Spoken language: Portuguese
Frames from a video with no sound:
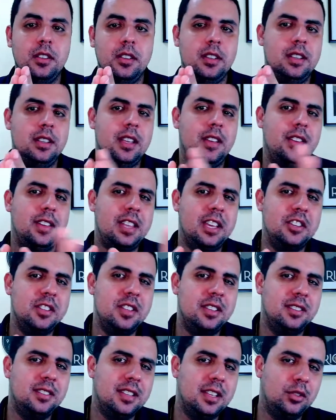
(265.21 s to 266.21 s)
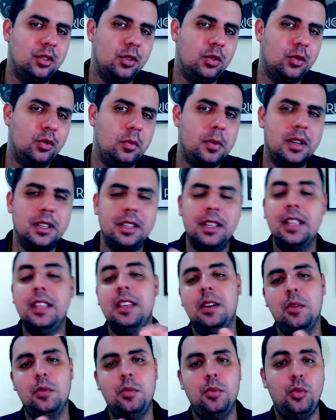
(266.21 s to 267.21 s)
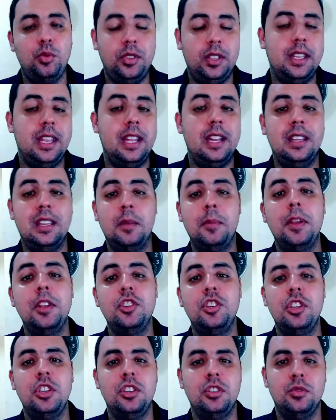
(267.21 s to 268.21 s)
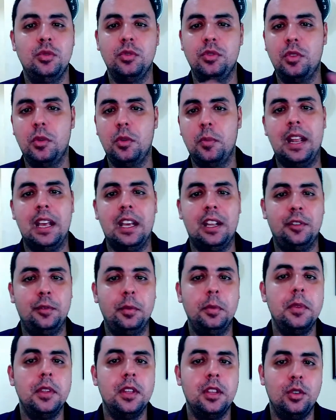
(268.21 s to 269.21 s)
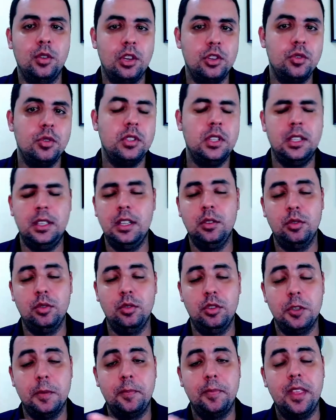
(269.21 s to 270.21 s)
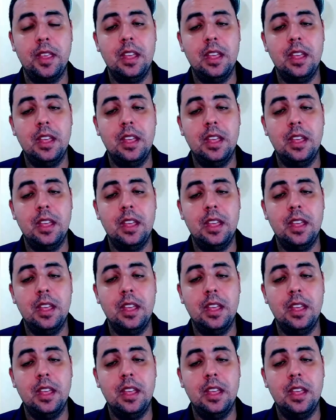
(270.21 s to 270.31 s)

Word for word: Que, na verdade, nesse da zona urbana eu o CTN também diz, no seu parágrafo 1 do artigo 32.